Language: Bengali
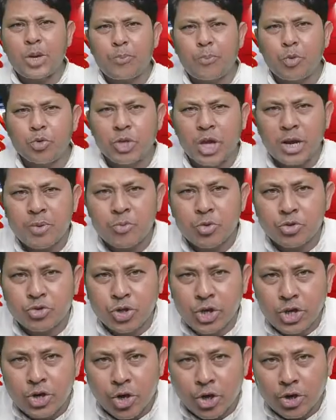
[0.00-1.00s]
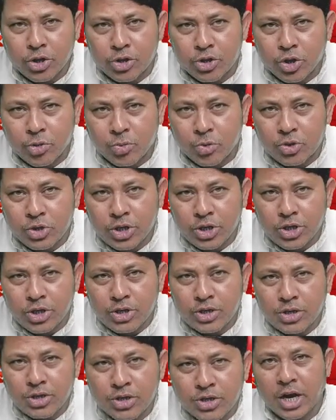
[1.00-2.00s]
দেশের প্রধানমন্ত্রী নরেন্দ্র মোদী
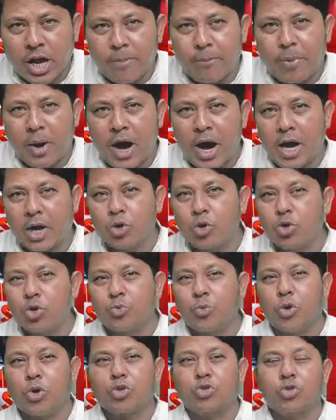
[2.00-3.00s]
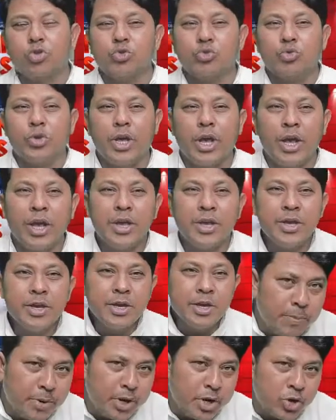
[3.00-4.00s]
সারা ভারতবর্ষ জুড়ে
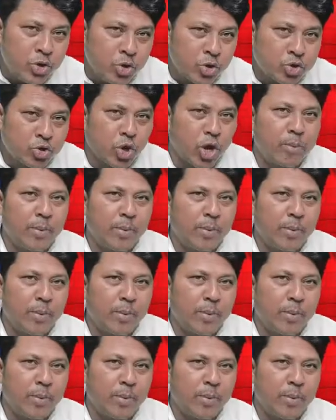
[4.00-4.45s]
বিভিন্ন